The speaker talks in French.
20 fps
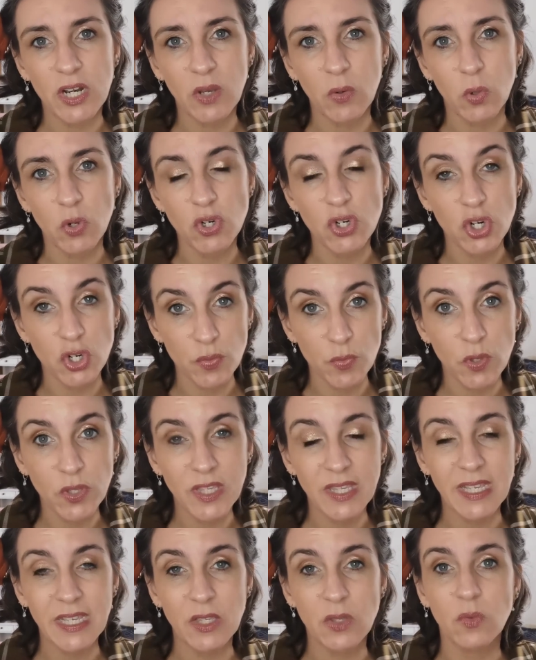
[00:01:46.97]
au changement de
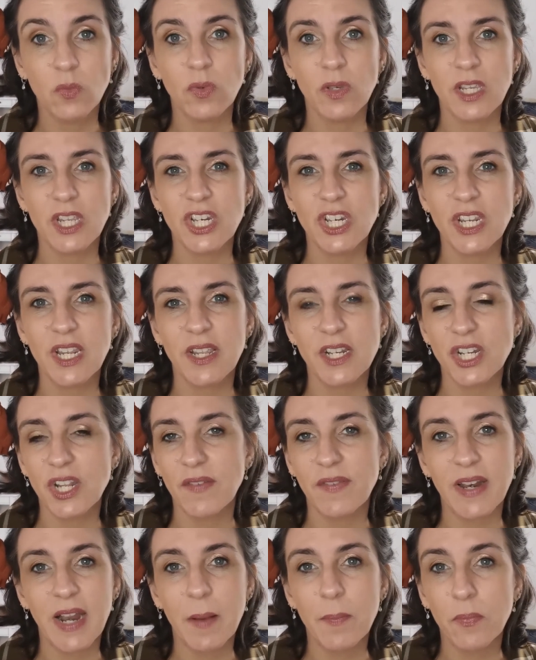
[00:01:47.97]
saison et
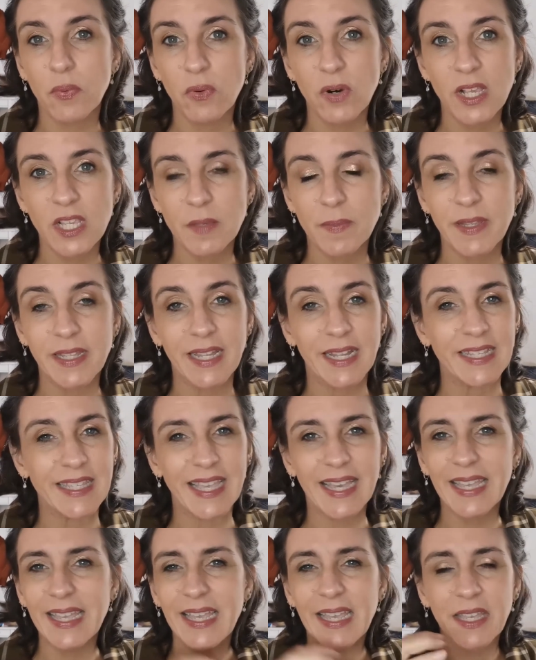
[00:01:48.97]
j'avais la peau la semaine
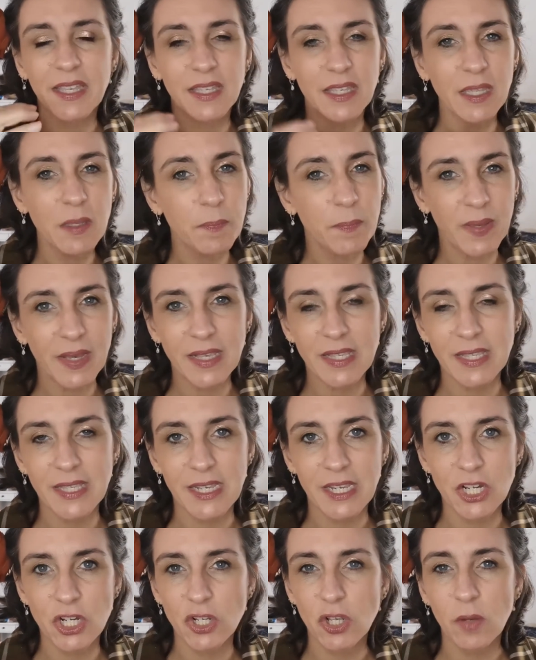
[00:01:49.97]
dernière hyper
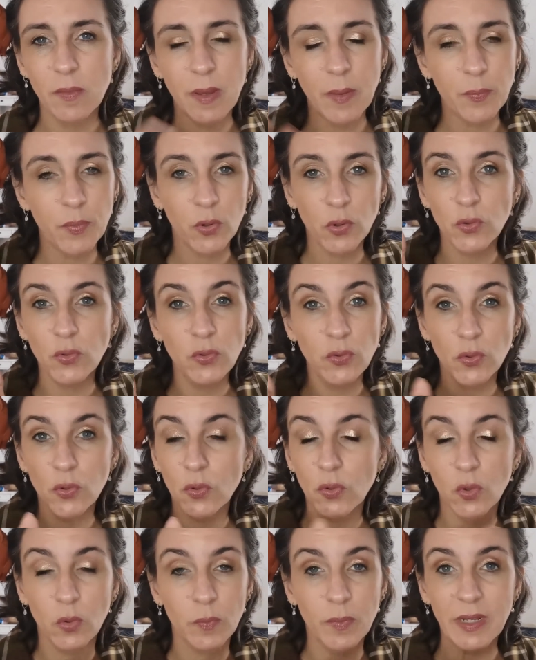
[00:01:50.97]
sèche, comme un pruneau
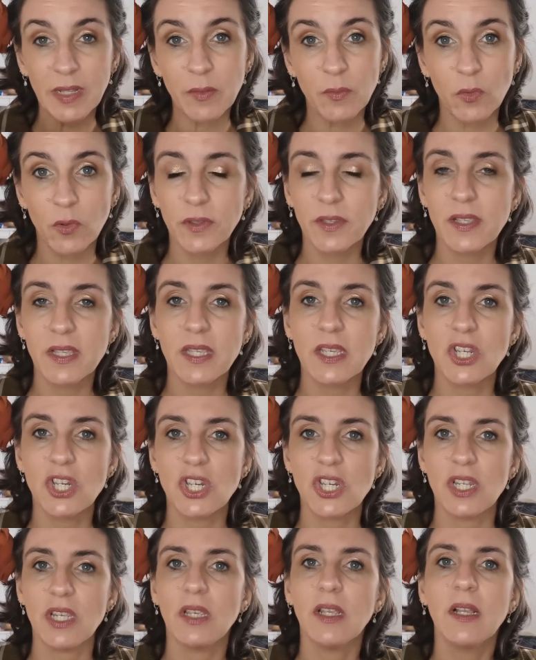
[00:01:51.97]
complètement
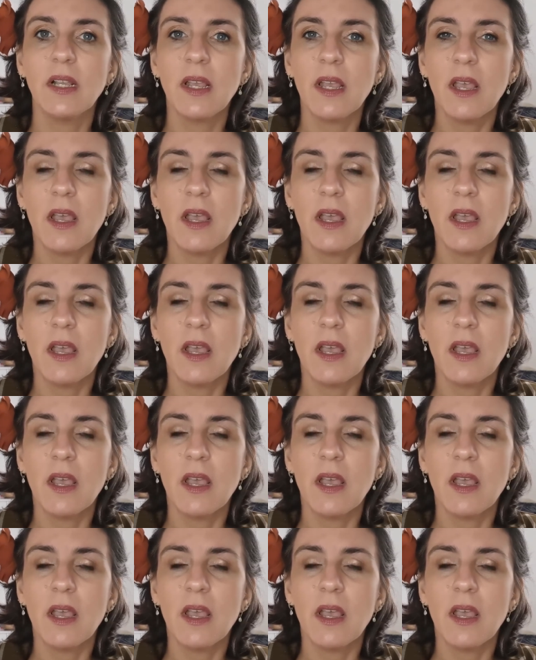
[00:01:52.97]
desséché.